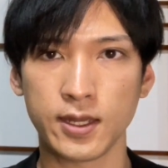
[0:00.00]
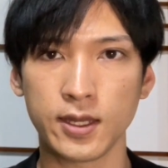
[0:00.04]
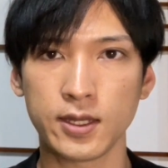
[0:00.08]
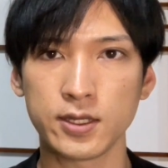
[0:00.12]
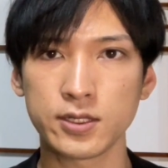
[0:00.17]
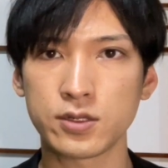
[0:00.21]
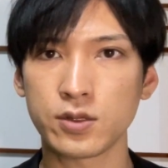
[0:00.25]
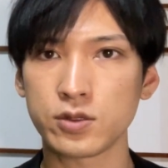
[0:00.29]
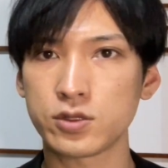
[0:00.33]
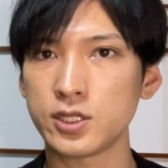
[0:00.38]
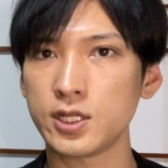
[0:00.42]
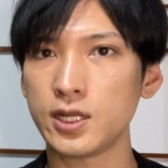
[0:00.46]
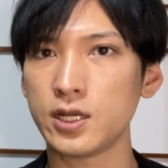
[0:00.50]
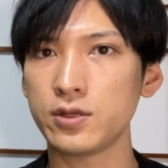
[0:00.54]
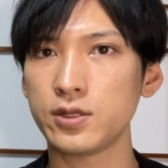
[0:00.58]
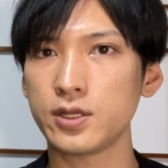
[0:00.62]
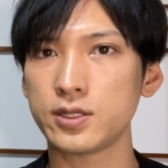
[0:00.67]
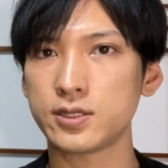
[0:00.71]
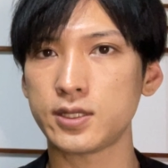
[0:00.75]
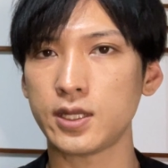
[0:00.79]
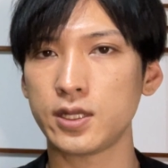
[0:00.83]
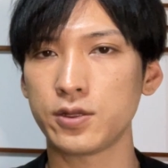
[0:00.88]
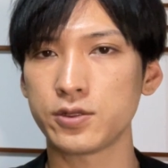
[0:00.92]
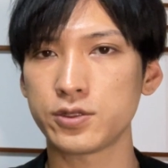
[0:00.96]
そちらをで
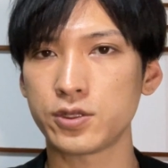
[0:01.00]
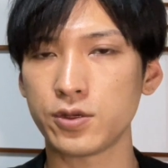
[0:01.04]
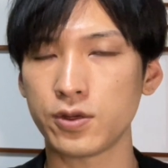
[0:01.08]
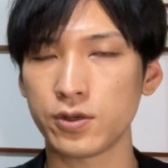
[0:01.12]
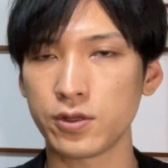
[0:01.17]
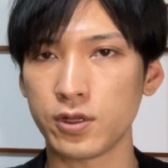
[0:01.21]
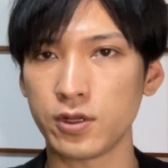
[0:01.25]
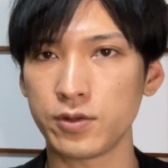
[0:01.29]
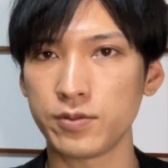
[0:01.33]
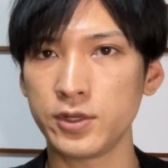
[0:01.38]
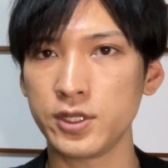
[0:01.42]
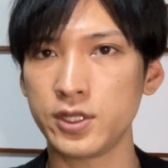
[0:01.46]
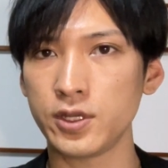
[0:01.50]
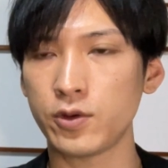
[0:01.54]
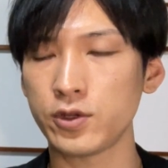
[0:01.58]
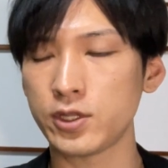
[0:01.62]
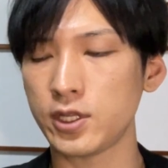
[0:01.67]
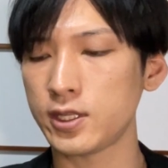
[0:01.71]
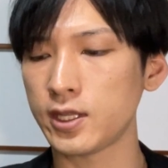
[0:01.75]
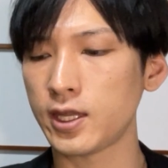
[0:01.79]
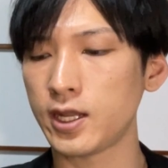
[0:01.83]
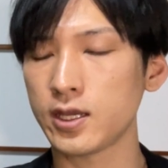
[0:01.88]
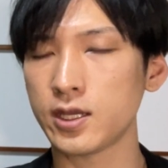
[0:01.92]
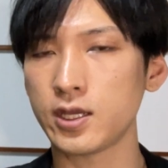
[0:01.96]
すね、後ほど見ておいてい
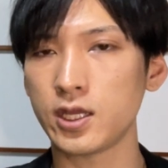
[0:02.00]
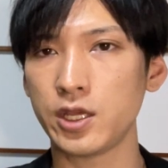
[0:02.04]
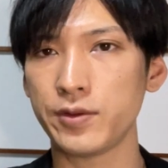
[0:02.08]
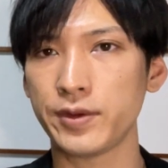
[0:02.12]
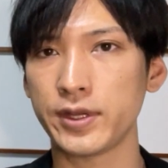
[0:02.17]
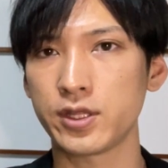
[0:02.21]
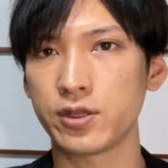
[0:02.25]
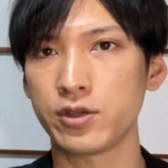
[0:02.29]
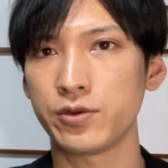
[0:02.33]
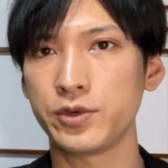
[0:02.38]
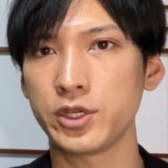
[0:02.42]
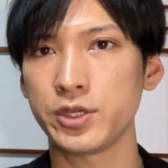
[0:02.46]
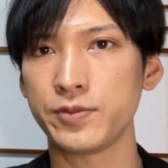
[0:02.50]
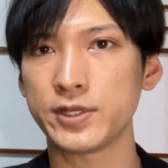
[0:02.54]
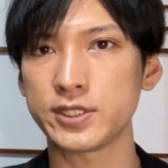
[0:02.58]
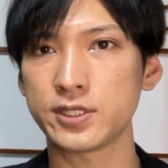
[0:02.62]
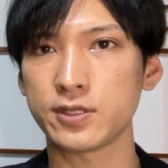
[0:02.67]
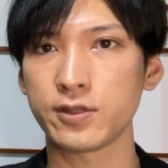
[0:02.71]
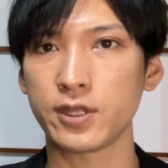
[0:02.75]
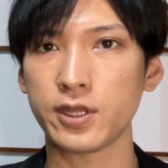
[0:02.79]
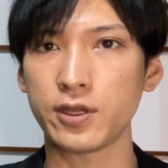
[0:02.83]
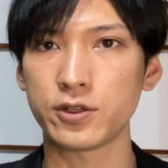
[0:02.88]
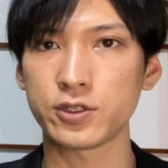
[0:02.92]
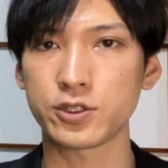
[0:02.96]
ただければと思います
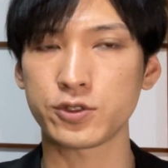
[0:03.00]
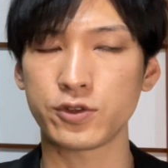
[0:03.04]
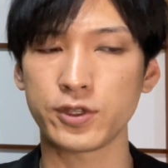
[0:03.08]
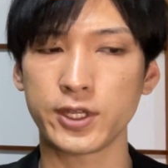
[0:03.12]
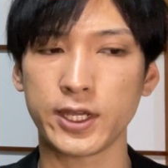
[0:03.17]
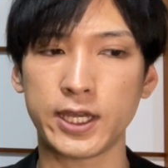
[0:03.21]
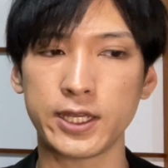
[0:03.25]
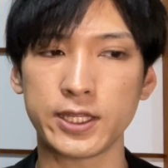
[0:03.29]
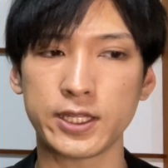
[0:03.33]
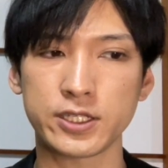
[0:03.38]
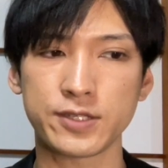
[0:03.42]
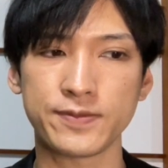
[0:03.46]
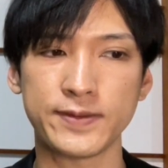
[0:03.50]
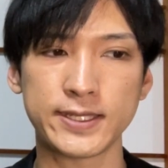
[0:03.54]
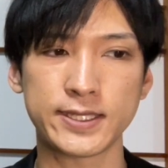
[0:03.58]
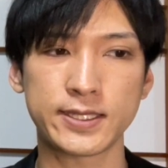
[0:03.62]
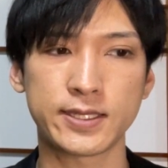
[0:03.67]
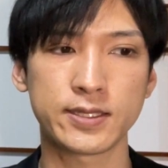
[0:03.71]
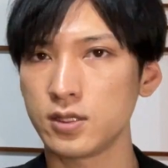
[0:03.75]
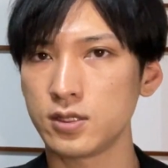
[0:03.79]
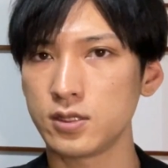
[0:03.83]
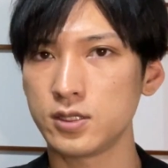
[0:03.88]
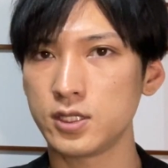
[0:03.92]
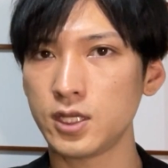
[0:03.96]
ので、よろしくお願いいたしま
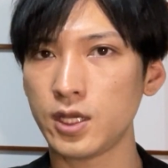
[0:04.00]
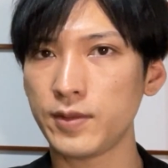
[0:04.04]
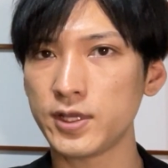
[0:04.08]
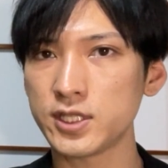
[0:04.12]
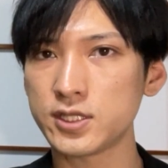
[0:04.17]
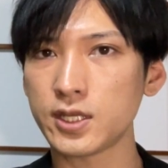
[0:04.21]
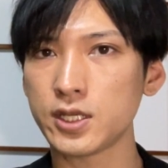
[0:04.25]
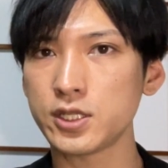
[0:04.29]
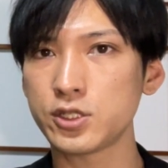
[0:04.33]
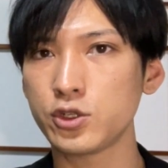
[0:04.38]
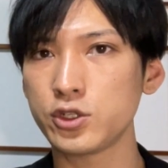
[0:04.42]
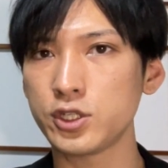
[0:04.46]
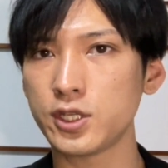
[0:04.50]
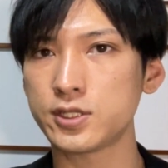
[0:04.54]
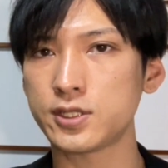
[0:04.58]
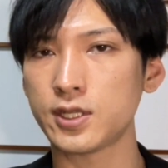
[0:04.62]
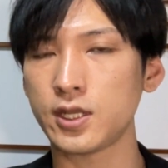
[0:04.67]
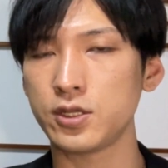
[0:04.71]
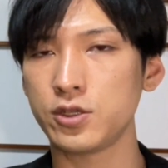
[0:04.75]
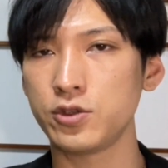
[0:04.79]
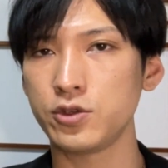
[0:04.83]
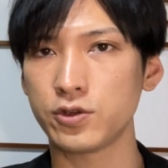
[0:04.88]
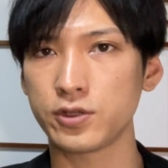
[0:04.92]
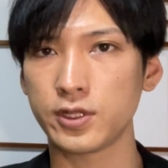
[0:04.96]
す。じゃあまず最初にですね、
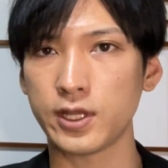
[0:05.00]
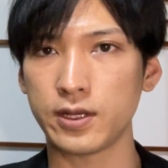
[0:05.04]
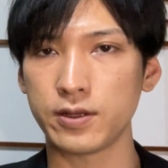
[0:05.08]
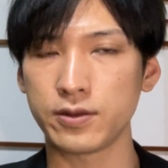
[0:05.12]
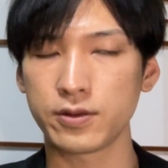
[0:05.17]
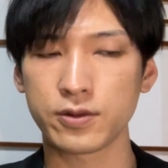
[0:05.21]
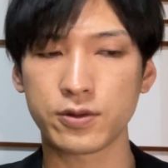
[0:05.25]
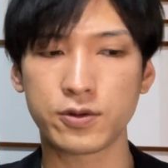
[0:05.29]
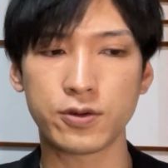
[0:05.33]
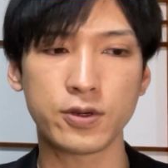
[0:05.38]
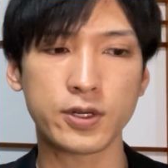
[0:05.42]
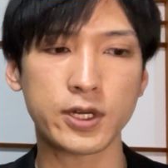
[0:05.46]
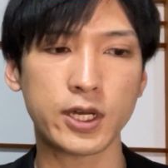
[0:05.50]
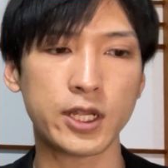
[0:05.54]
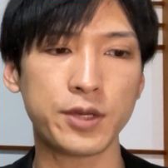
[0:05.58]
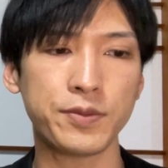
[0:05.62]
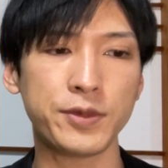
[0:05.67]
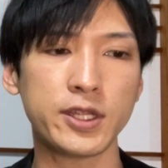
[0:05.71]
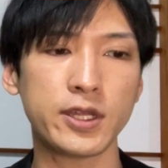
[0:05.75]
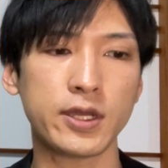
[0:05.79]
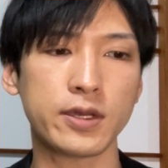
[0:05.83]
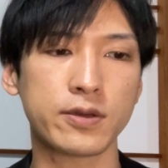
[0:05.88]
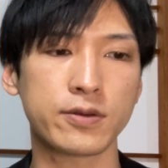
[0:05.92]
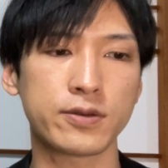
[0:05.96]
ニューヨークダウ、ここから
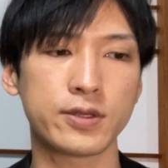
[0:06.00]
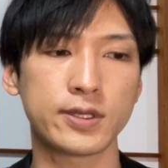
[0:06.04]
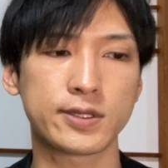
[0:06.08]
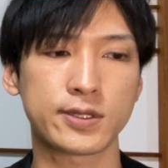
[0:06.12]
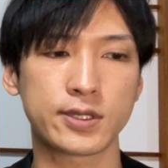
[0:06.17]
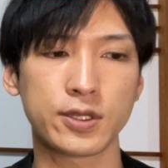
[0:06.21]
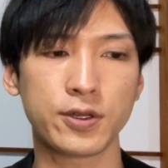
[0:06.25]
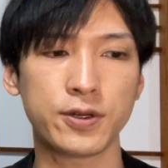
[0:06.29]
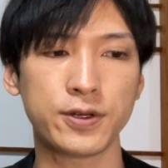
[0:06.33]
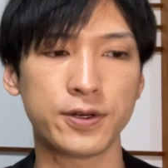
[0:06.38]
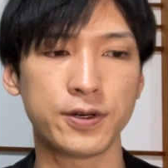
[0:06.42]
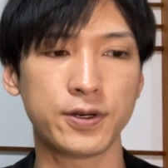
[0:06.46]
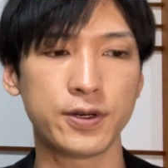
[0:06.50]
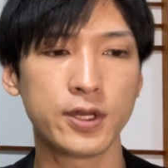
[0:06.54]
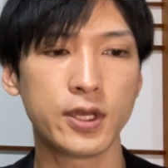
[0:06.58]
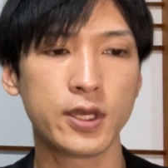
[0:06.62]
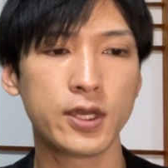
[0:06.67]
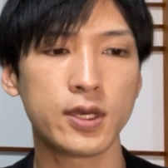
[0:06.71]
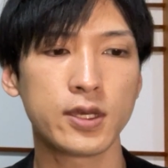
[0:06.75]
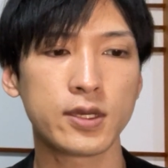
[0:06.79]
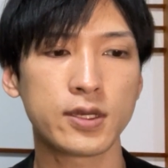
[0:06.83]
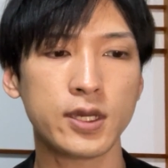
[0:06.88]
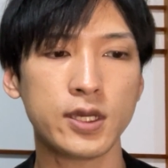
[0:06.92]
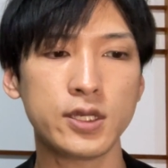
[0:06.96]
見ていくんですけど、
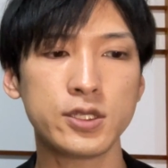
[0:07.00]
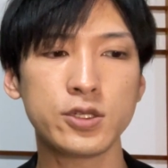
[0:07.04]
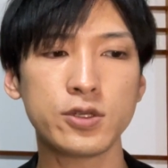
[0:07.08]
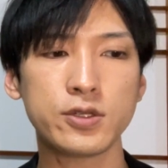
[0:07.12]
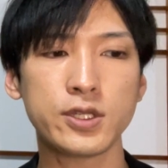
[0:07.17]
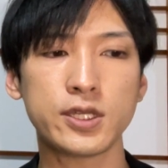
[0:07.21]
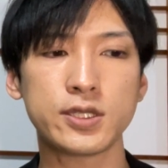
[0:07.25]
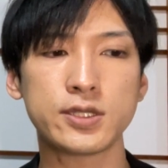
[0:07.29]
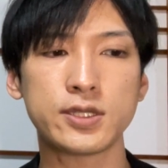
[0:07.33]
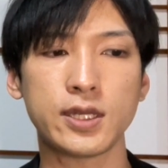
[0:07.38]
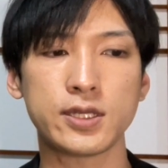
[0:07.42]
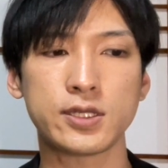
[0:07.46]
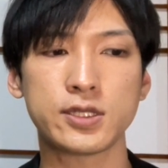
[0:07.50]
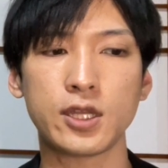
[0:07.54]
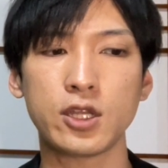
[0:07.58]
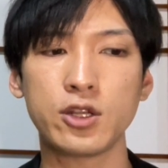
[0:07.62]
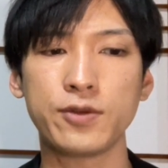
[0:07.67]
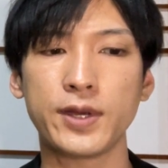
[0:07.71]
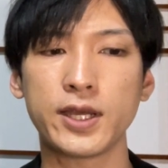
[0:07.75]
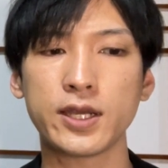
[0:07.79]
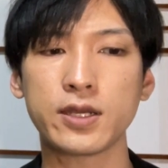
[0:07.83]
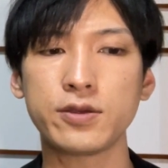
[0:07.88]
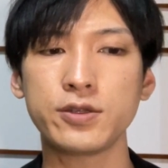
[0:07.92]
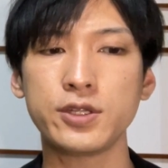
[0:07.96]
現状ですね、下の
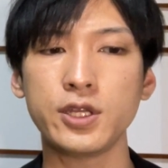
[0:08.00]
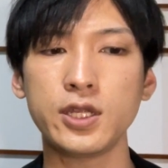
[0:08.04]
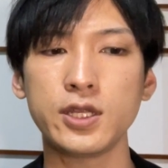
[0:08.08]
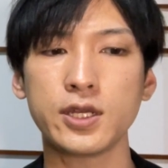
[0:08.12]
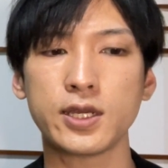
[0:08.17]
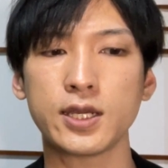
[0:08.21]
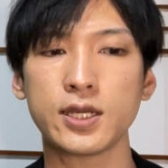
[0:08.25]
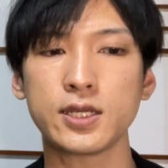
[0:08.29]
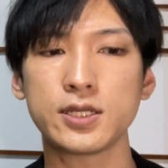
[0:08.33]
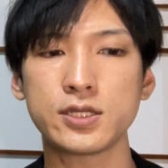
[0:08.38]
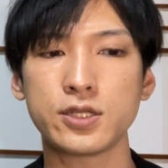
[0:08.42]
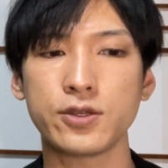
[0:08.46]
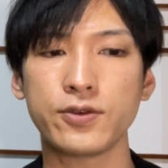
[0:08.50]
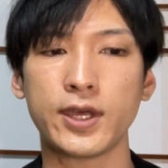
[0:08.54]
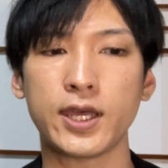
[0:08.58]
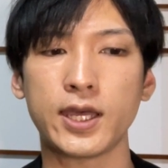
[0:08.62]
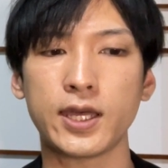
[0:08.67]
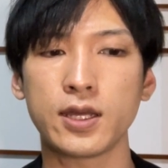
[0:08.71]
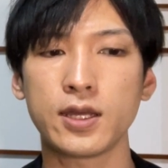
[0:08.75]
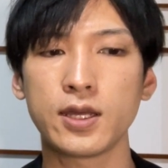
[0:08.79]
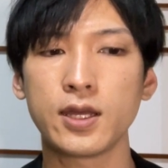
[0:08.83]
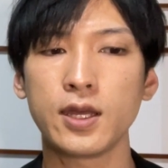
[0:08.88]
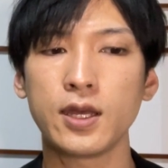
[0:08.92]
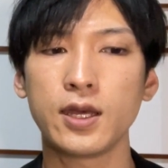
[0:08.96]
マックディー に関して
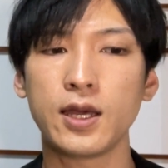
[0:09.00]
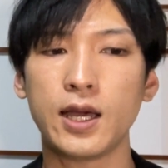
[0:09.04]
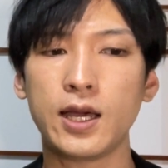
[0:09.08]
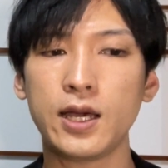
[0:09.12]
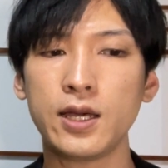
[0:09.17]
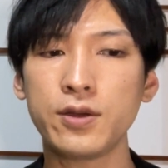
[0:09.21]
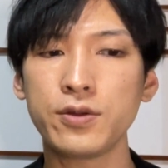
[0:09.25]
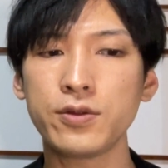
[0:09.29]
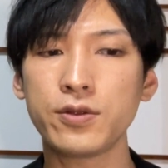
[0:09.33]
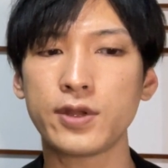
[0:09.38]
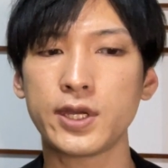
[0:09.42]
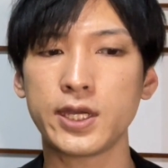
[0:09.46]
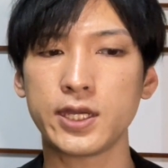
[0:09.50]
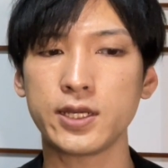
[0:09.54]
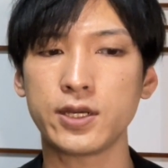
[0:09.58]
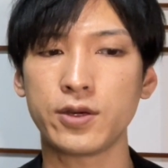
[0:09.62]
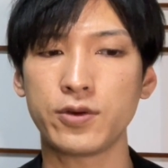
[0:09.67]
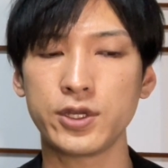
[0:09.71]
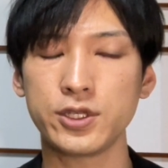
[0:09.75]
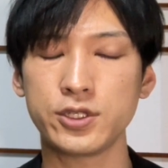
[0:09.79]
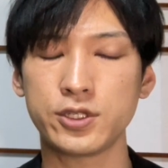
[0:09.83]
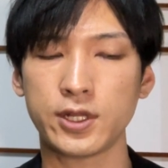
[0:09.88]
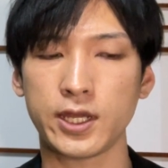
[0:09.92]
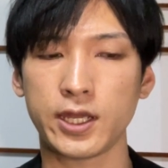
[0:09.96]
は、青のラインが
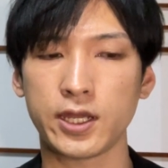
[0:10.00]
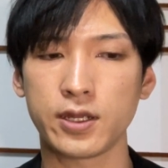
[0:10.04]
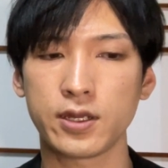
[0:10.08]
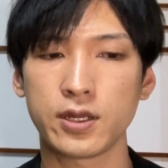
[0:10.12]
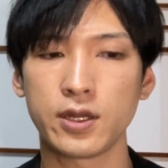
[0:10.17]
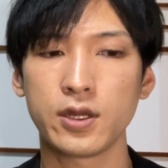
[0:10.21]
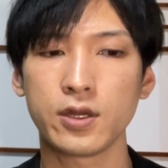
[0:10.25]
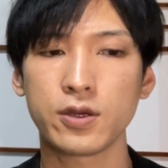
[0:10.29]
オレンジライン。